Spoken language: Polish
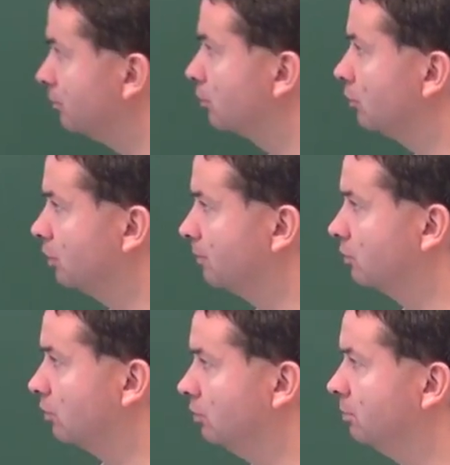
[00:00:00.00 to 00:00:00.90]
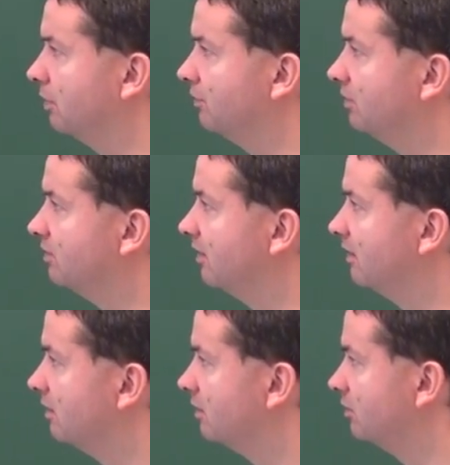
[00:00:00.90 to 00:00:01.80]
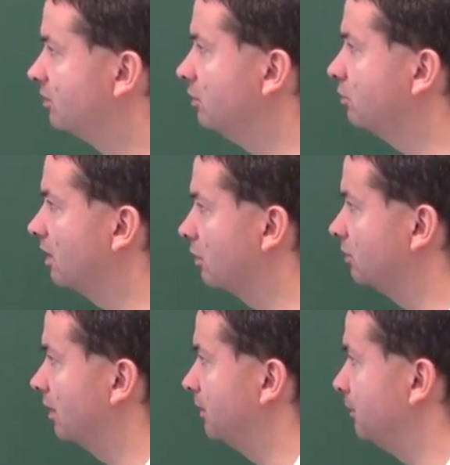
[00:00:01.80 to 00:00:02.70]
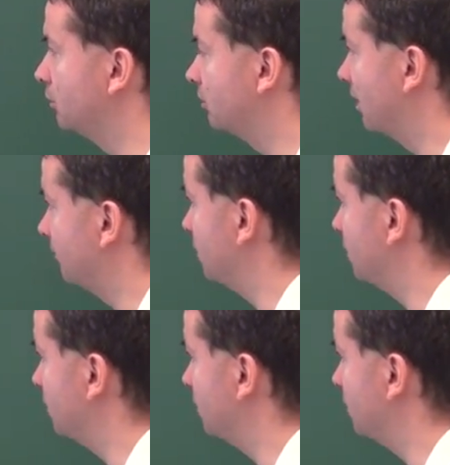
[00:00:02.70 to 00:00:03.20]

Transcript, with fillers: w tym trójkącie prostokątnym definicję sinusa kąta pi, minus al,